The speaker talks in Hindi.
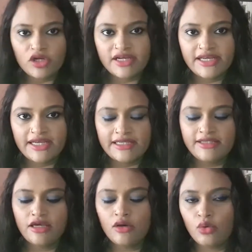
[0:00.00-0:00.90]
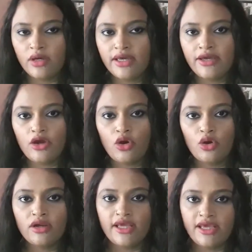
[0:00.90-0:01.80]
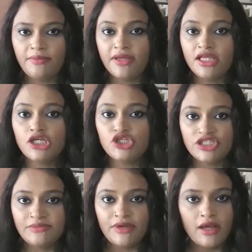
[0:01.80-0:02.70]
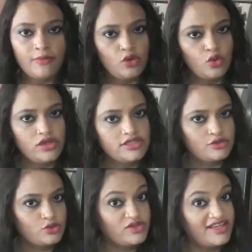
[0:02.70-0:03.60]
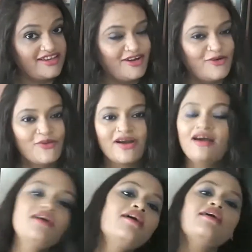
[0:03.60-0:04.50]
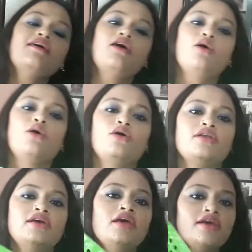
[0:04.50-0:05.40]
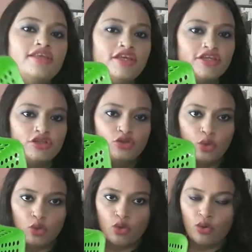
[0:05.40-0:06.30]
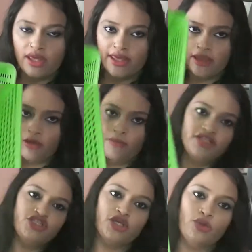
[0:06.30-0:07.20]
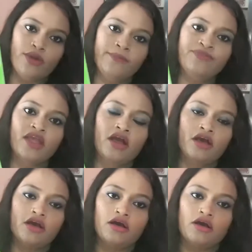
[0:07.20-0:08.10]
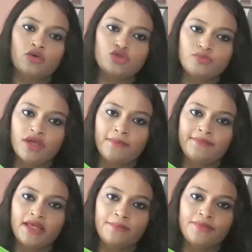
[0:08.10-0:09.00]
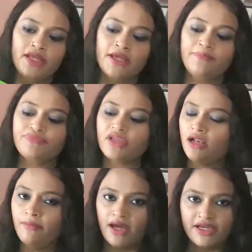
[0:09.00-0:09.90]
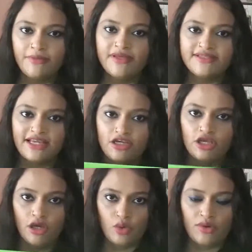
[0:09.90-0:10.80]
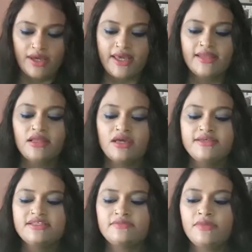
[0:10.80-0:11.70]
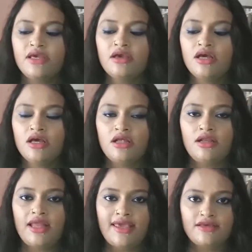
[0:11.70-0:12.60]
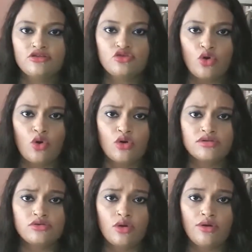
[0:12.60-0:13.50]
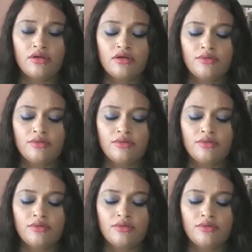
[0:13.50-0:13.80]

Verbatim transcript: रखने के लिए दिया हुआ है और एक मेरे किचन में आप लोगों ने ज़रूर देखा होगा और ये दो हैं बचे हुए उसमें हमने अपने अलमारी में सेट किया हुआ है ताकि इसमें लाइक सॉक्स और